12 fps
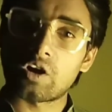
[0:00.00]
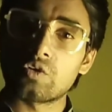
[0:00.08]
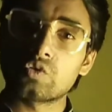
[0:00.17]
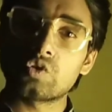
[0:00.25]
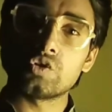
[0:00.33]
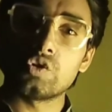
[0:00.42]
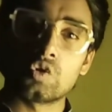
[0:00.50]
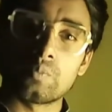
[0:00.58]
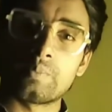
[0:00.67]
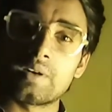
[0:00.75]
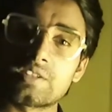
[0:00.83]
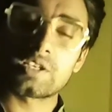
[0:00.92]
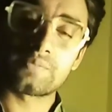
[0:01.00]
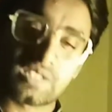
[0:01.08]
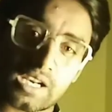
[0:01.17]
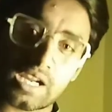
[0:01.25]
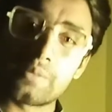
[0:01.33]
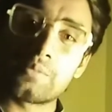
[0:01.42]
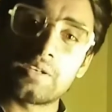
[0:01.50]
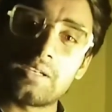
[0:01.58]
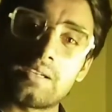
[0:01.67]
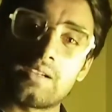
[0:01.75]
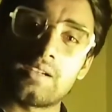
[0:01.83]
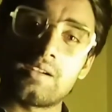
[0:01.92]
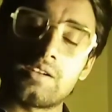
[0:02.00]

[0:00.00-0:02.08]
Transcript: ग्राउंड को यूट्यूब पर सब्सक्राइब करिए